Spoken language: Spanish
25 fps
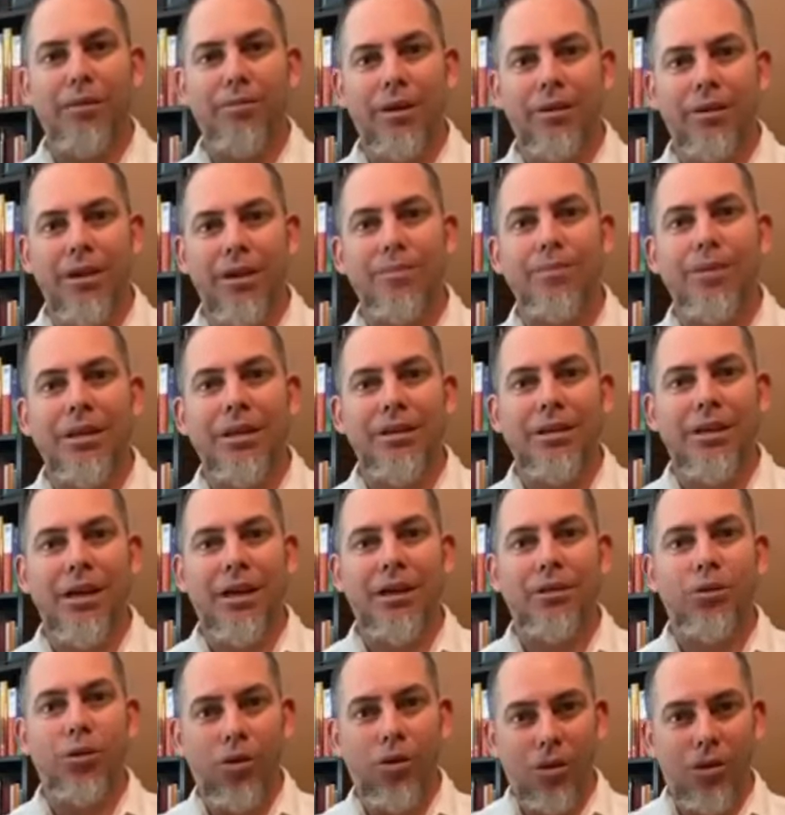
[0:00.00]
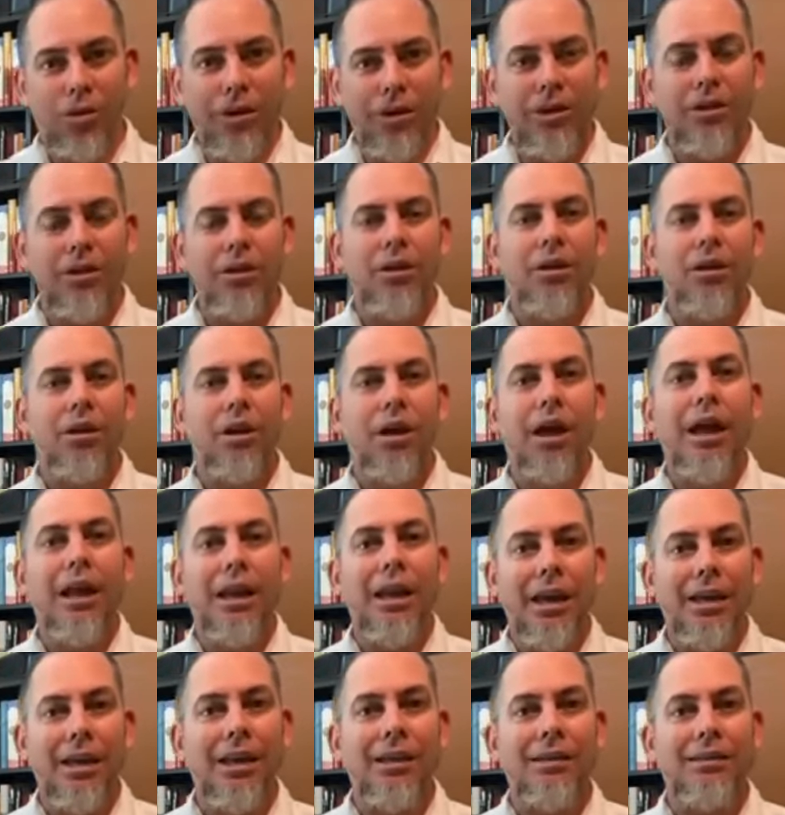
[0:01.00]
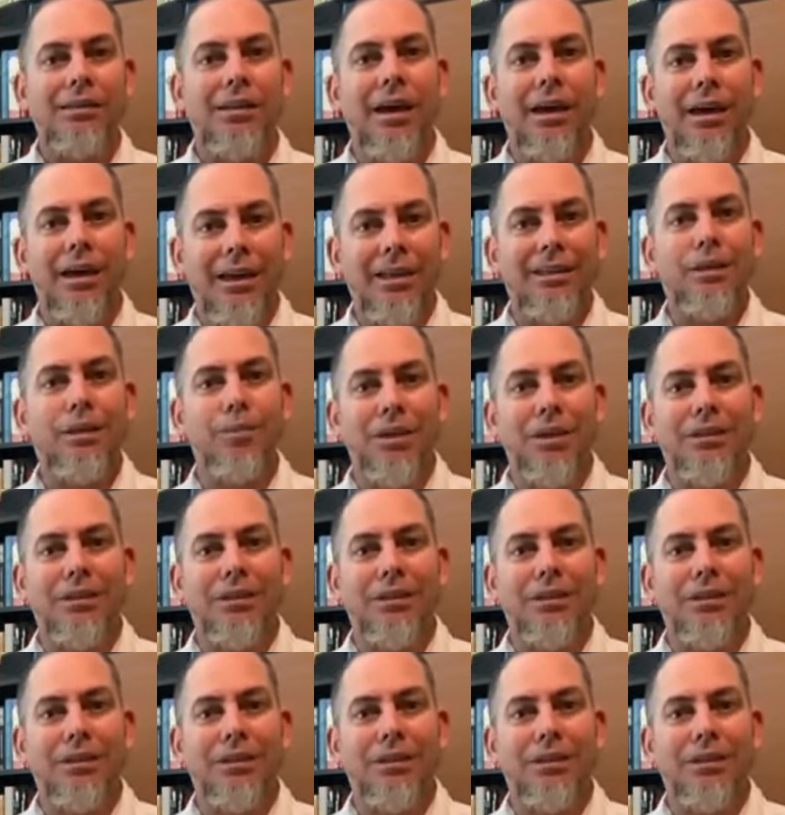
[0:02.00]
que me vean predicando hoy en la iglesia este